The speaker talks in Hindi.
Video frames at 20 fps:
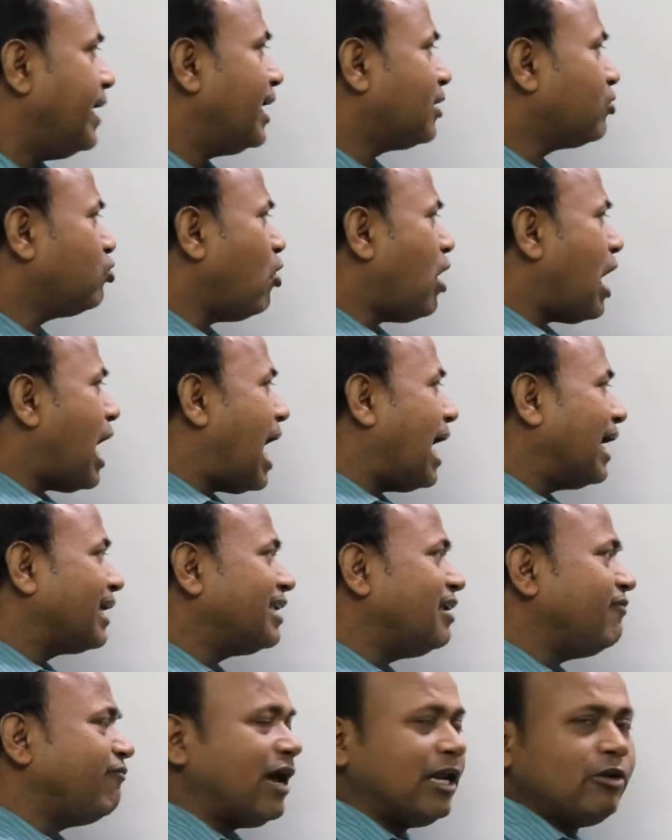एक तो आर
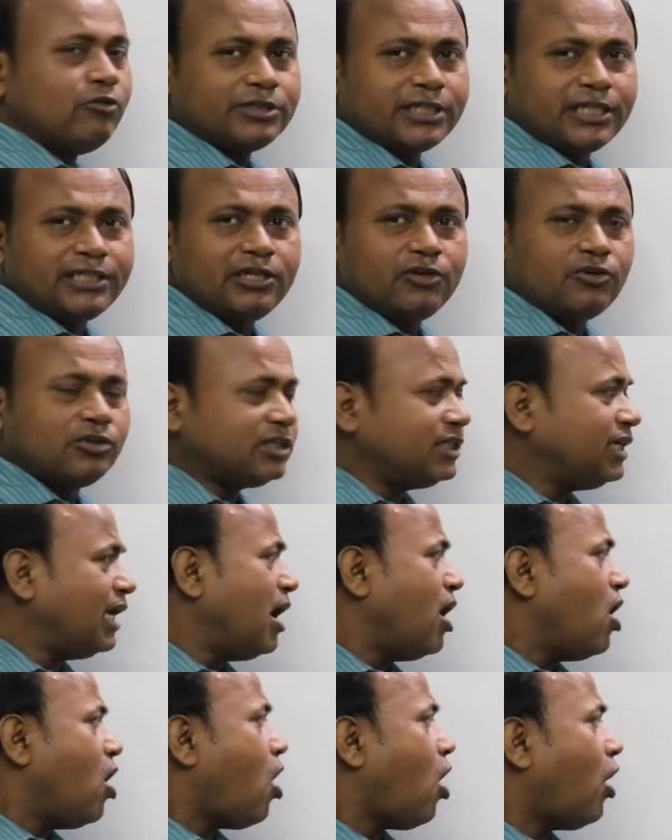की वैल्यू चाहिए होती है